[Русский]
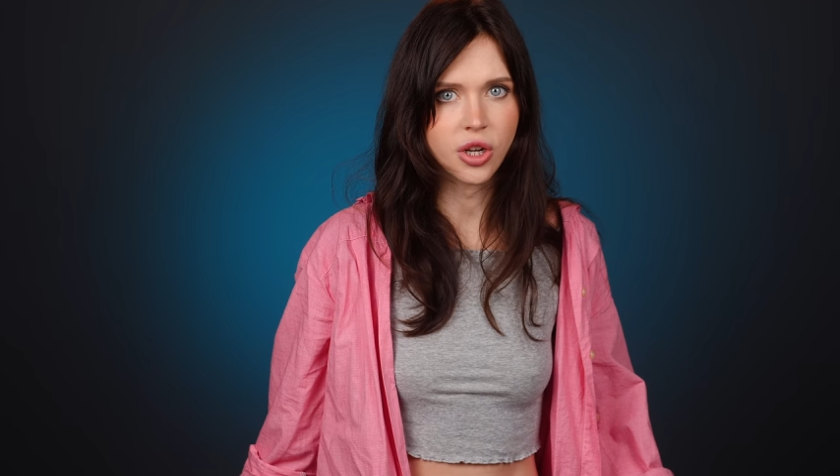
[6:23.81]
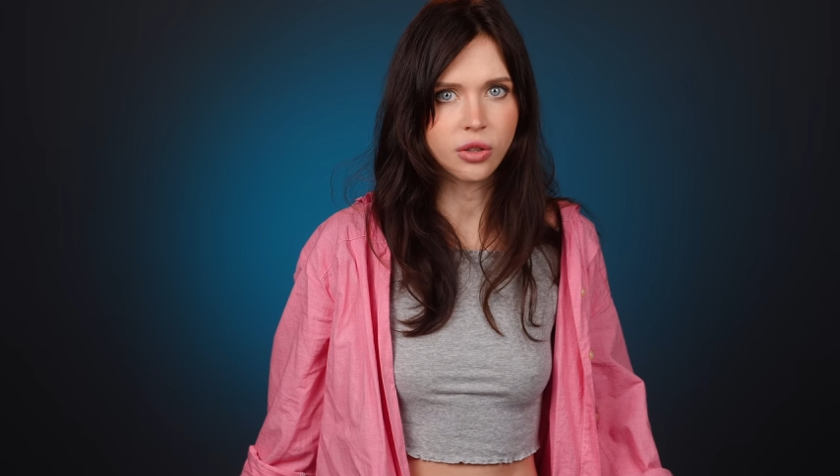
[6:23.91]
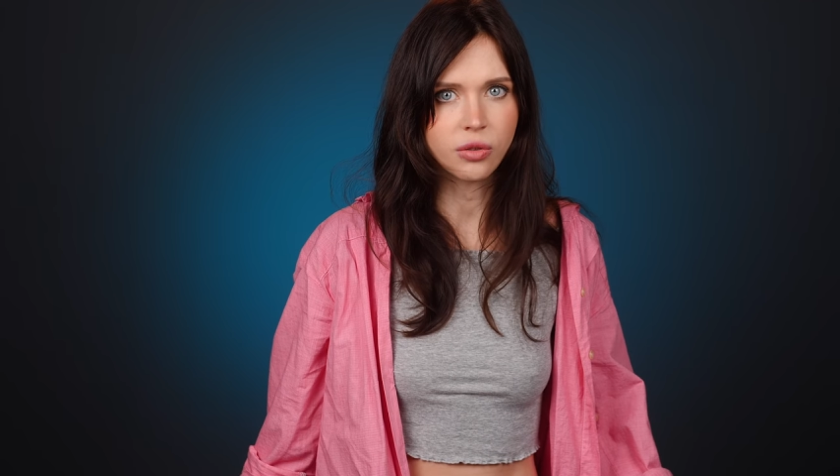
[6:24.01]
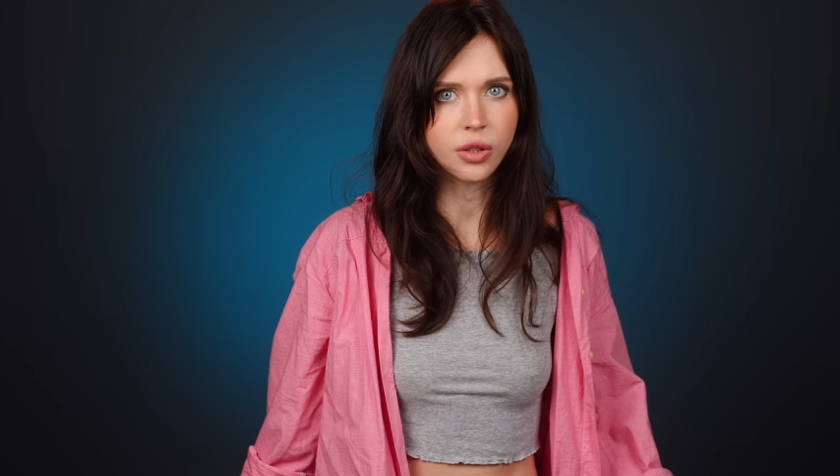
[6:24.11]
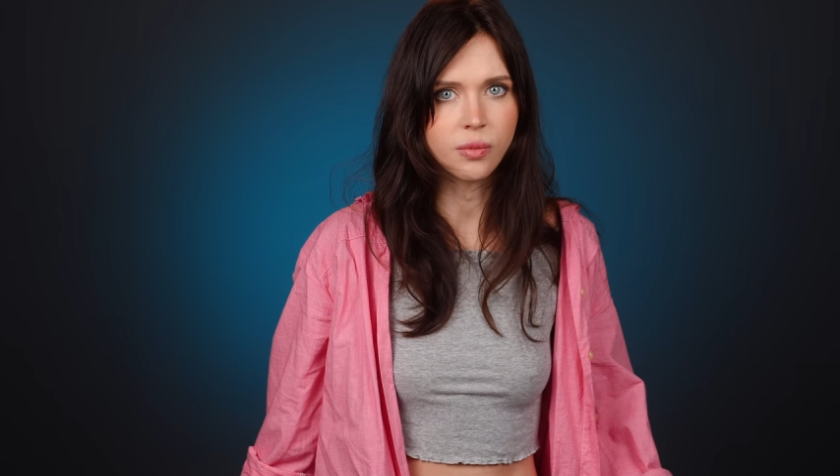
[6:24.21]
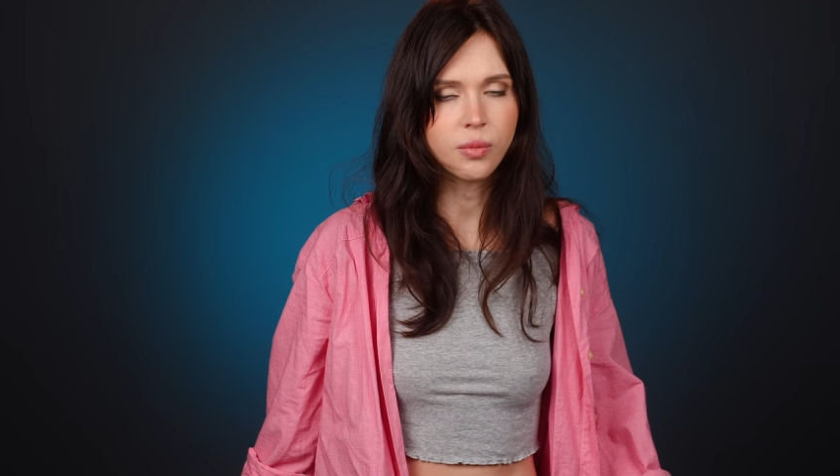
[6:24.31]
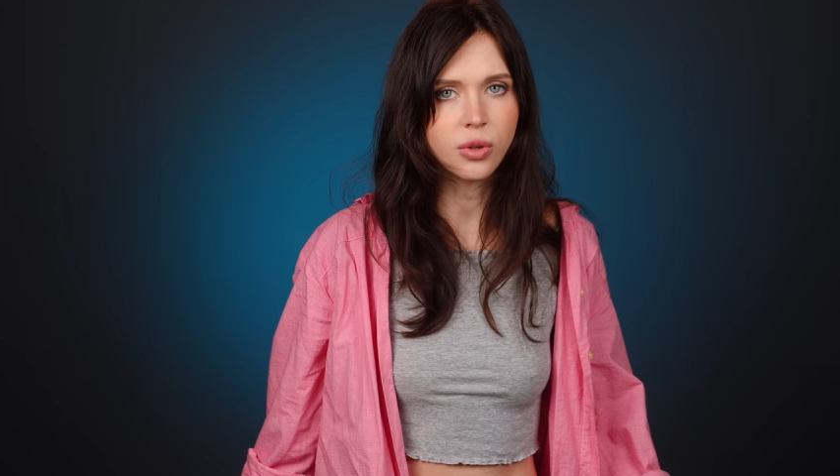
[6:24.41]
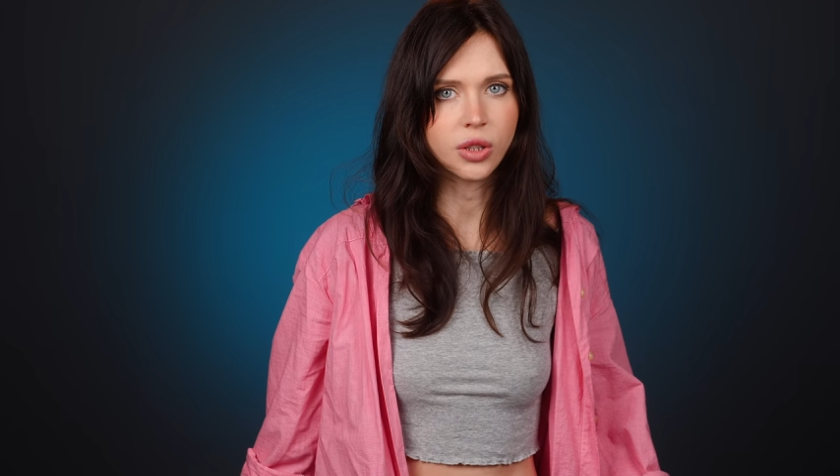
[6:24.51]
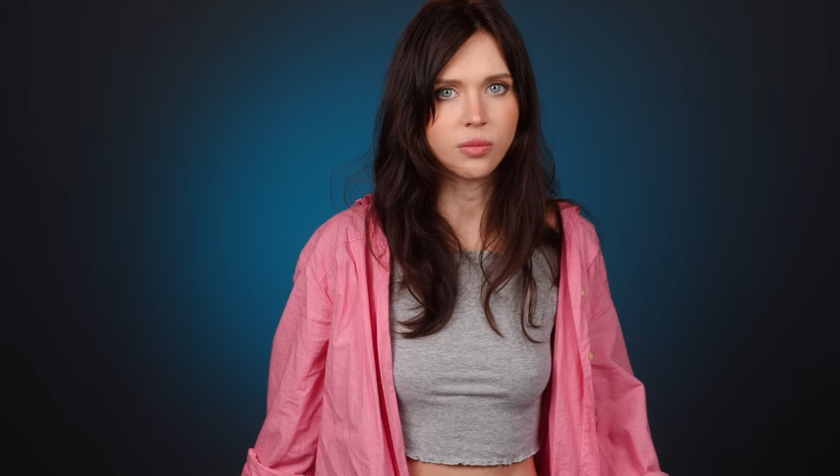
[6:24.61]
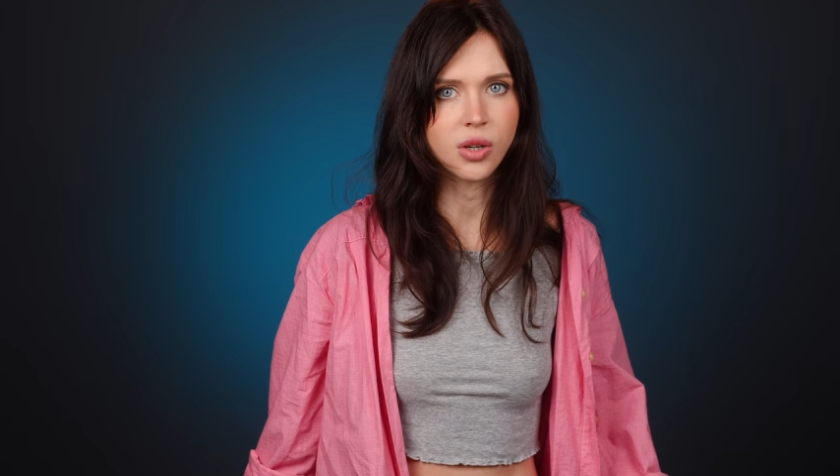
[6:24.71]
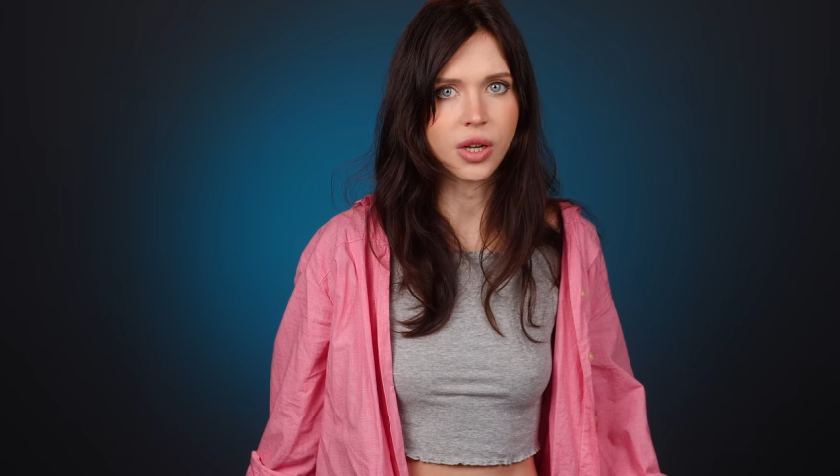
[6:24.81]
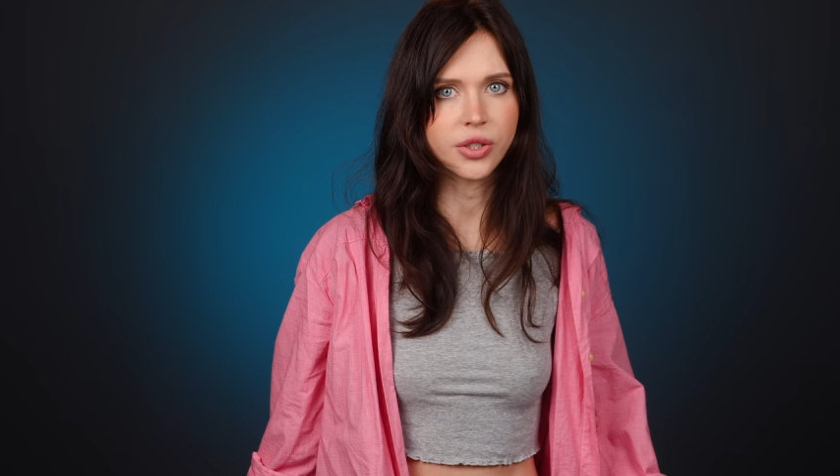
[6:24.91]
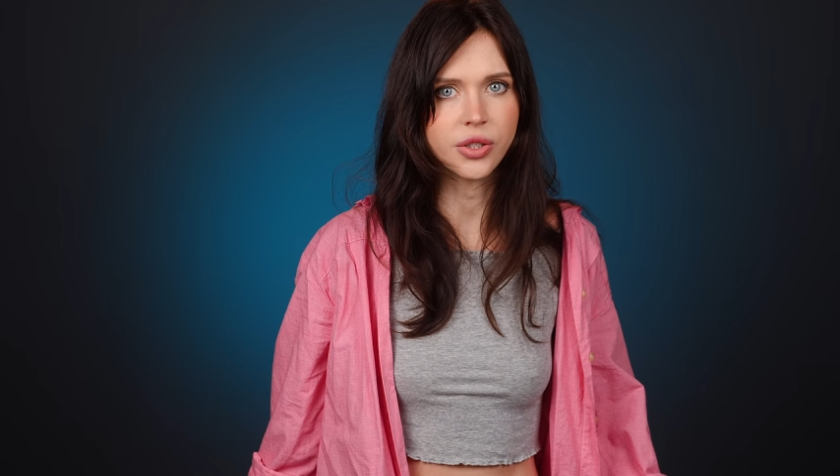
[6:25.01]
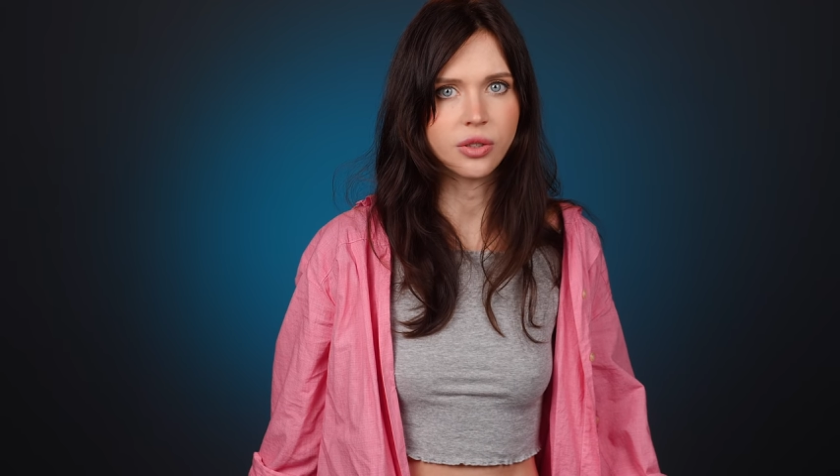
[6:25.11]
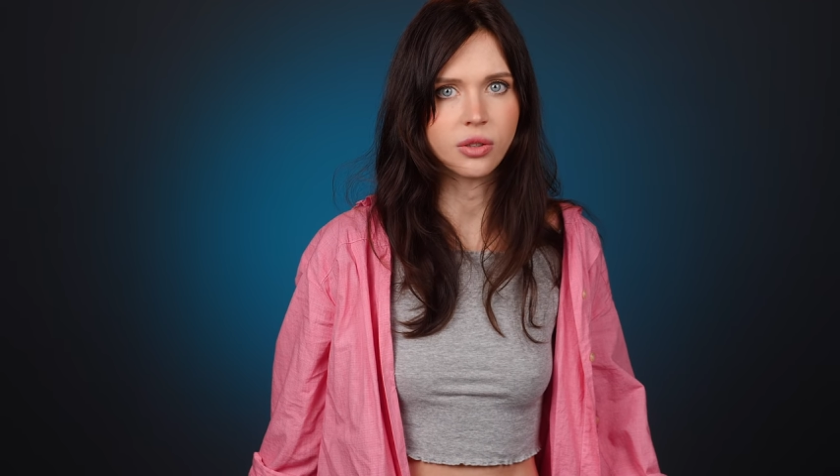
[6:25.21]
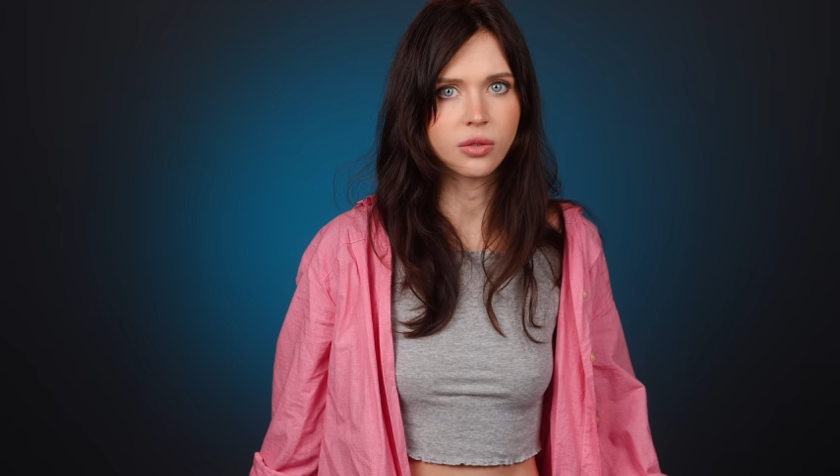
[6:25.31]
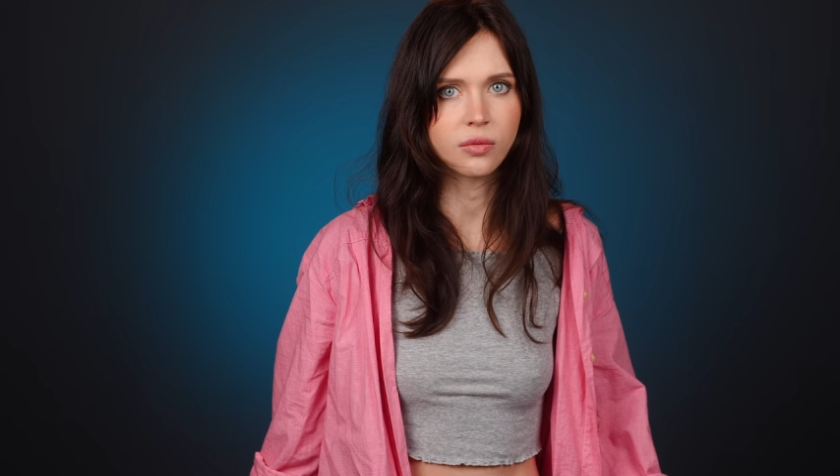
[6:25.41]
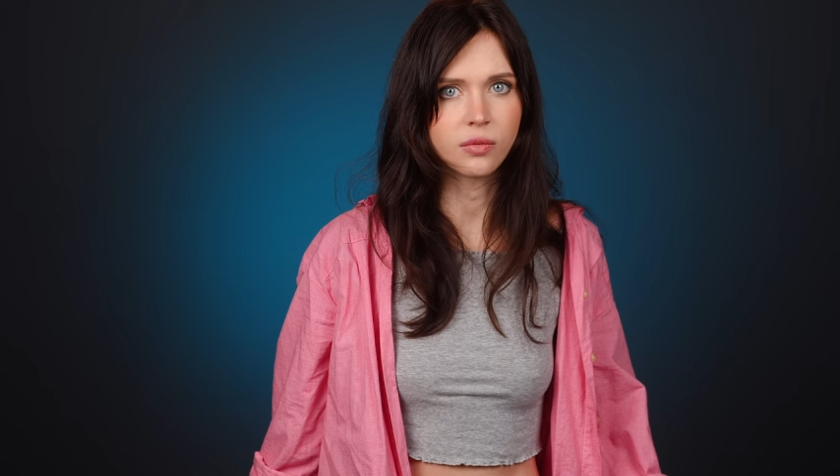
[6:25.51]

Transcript: холодным потом окатила.